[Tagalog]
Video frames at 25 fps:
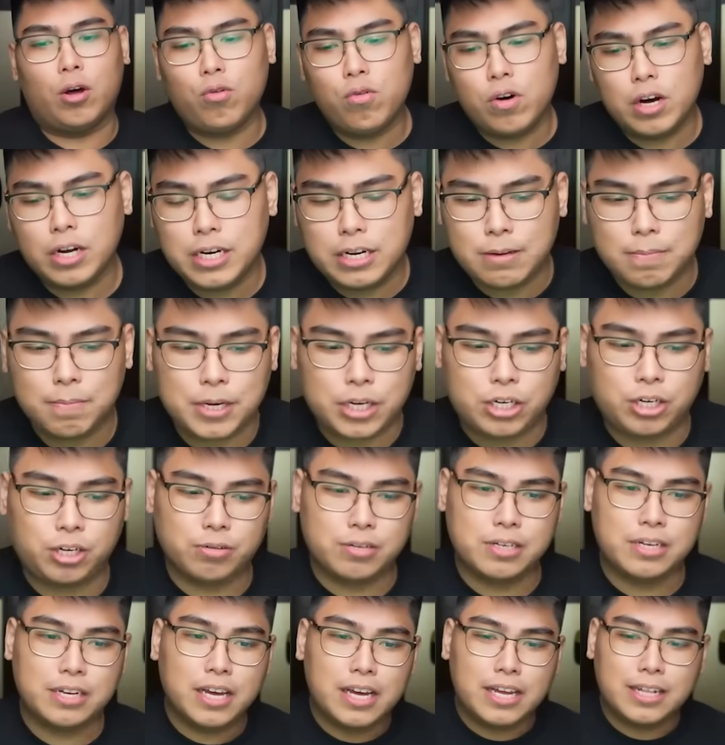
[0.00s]
ko
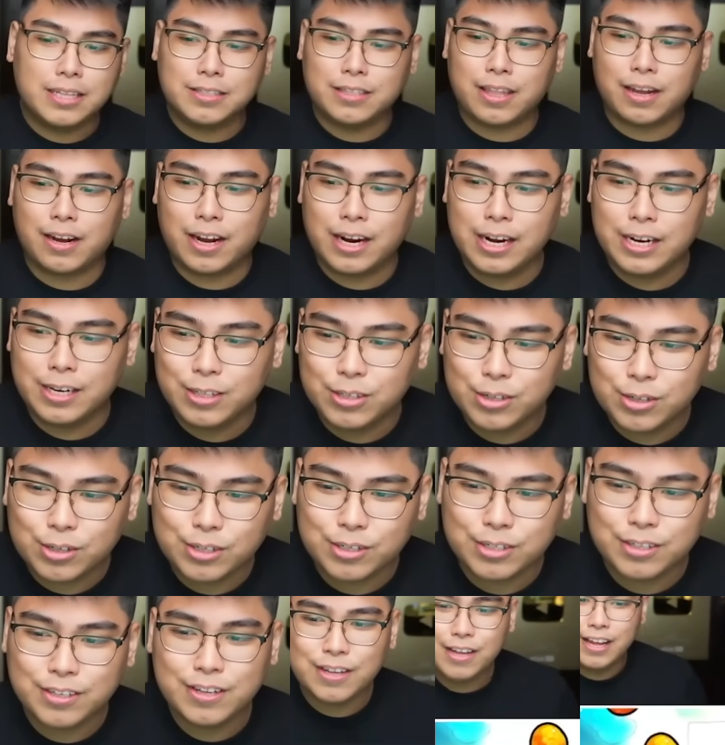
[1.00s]
animation niya. Ang tagal
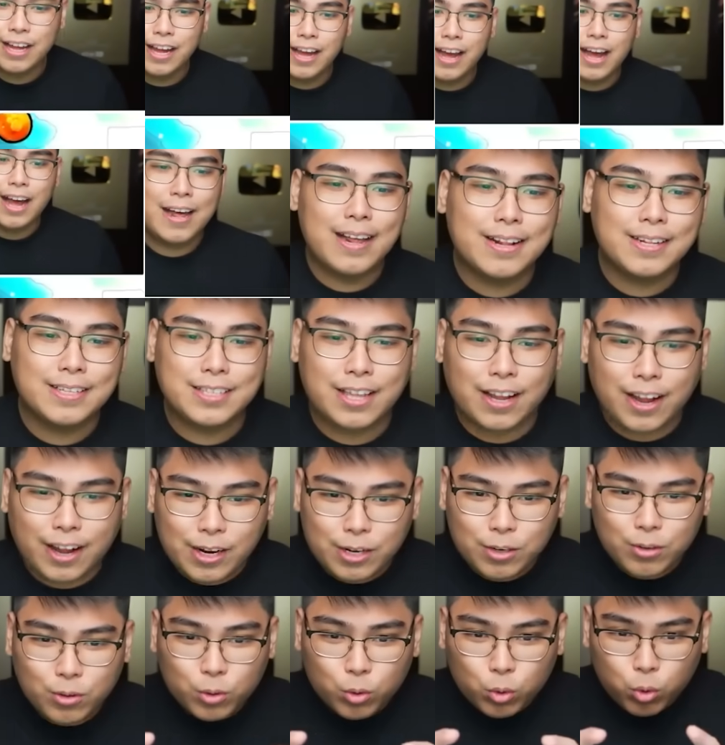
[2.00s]
nun. Ang
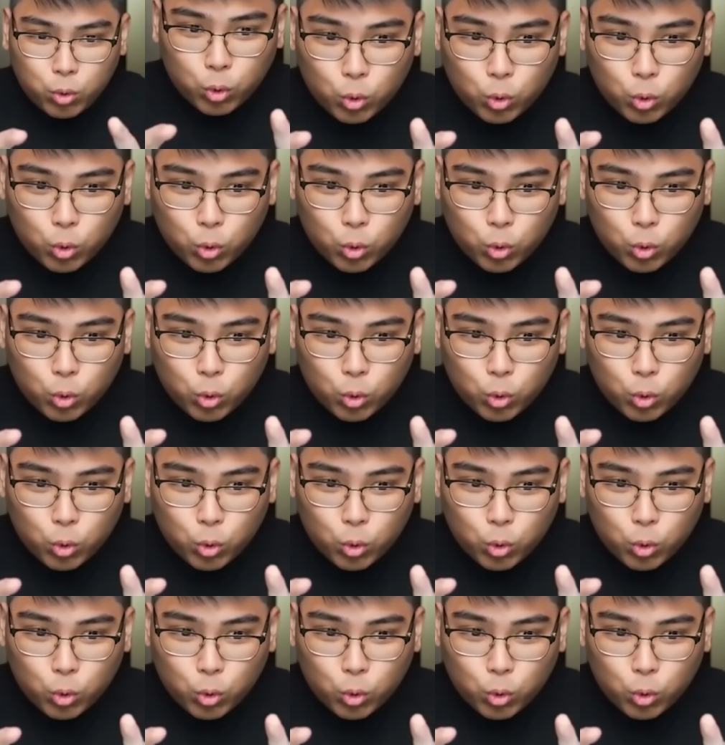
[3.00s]
tagal nung...